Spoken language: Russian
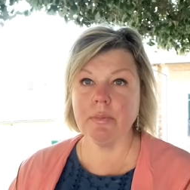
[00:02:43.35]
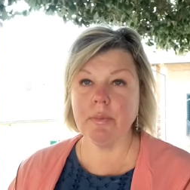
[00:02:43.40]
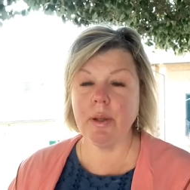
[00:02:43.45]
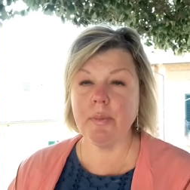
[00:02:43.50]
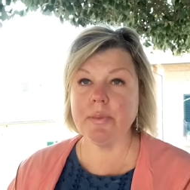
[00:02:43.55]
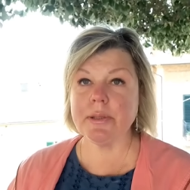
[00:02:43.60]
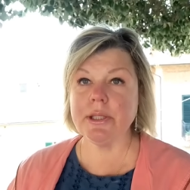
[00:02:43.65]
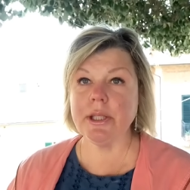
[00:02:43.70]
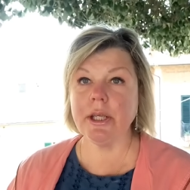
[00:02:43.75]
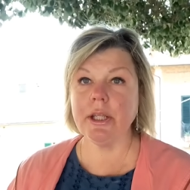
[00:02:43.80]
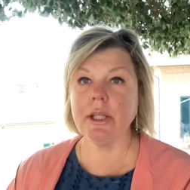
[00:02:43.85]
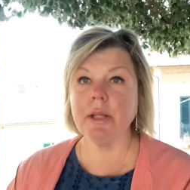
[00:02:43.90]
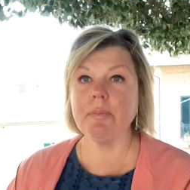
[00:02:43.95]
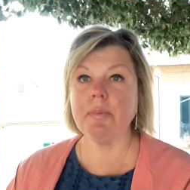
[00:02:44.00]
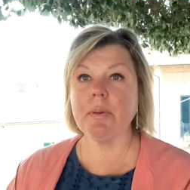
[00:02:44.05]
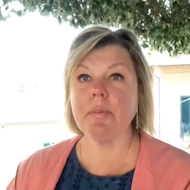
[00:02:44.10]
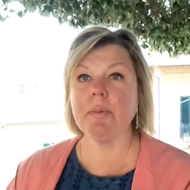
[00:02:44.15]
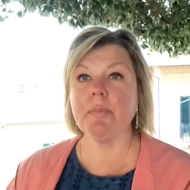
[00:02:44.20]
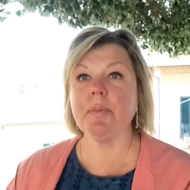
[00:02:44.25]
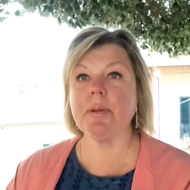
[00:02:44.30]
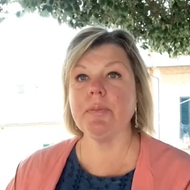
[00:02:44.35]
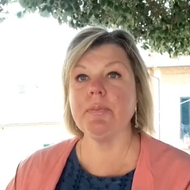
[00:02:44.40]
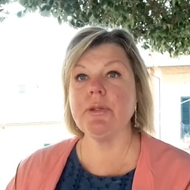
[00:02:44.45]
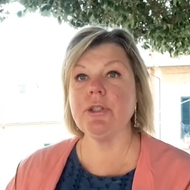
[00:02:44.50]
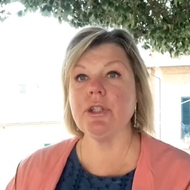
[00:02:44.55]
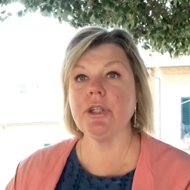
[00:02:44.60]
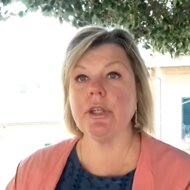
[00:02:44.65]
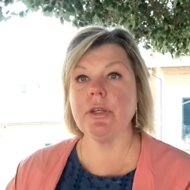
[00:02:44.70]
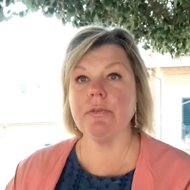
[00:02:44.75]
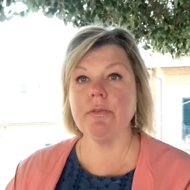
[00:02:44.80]
Мои постоянные
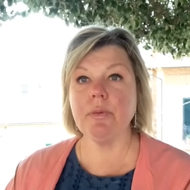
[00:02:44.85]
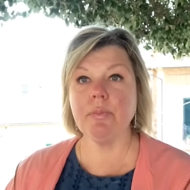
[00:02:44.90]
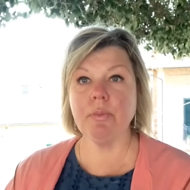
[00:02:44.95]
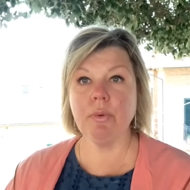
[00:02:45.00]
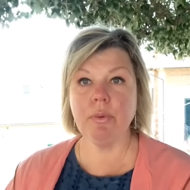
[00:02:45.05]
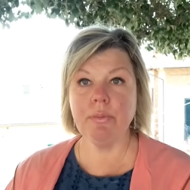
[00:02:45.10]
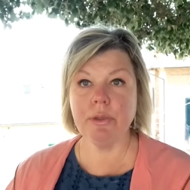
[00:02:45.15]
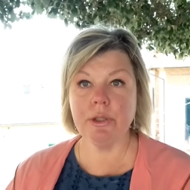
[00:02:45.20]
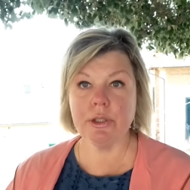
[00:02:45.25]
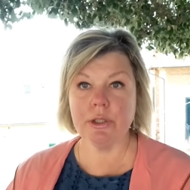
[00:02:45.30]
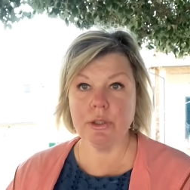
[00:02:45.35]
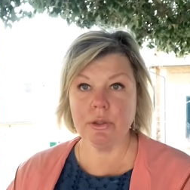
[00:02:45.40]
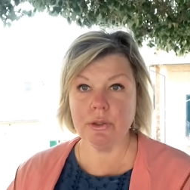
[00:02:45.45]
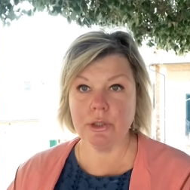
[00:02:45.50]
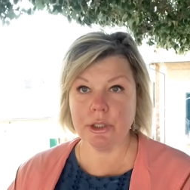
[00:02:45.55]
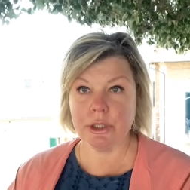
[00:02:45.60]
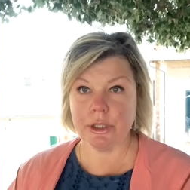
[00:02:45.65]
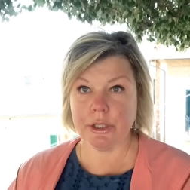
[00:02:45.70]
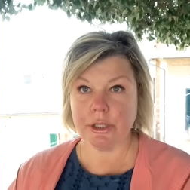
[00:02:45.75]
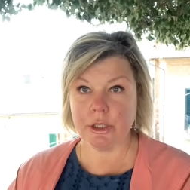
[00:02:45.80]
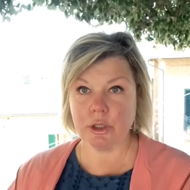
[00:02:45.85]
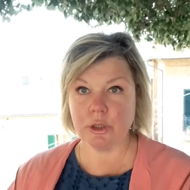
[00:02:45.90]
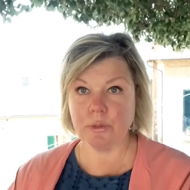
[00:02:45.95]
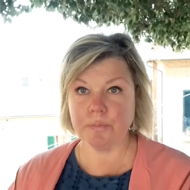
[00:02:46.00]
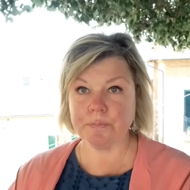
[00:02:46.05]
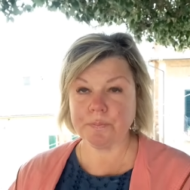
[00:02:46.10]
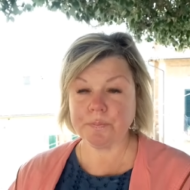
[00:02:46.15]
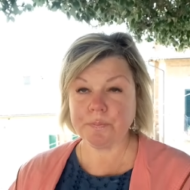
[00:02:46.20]
подписчики вы помните очень хорошо.